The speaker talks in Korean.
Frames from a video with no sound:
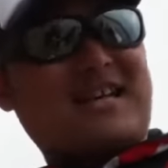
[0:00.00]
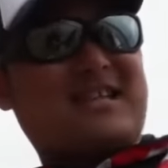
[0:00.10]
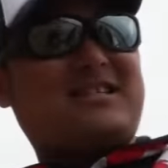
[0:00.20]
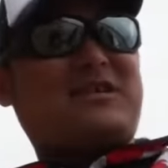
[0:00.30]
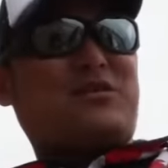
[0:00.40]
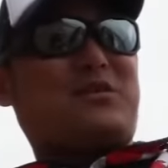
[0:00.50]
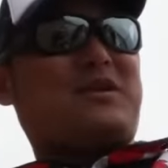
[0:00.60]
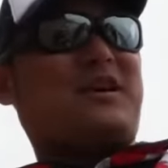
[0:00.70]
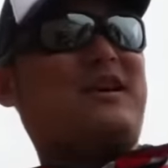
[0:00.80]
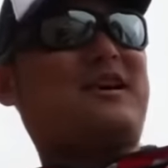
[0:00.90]
사이즈가 좋은
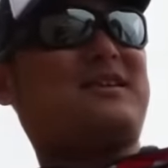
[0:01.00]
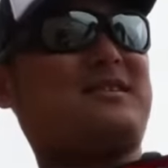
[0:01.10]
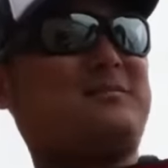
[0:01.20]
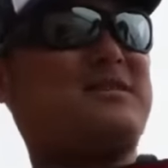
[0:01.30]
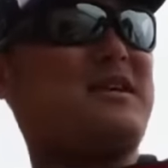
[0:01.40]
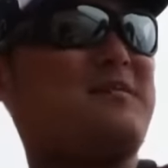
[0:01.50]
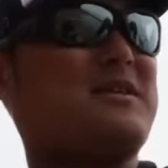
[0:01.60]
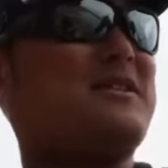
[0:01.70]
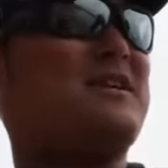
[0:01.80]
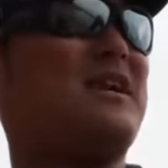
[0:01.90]
섬진강
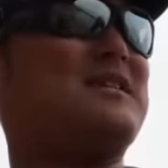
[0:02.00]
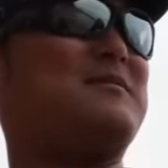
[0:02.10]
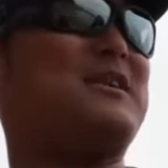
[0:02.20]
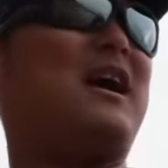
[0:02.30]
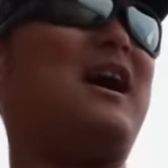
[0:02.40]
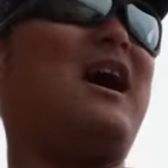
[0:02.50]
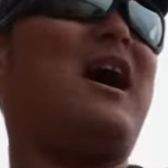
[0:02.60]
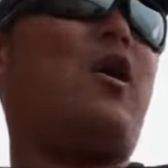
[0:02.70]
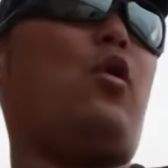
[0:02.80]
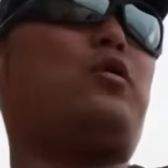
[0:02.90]
베스가 나왔습니다
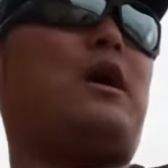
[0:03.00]
오늘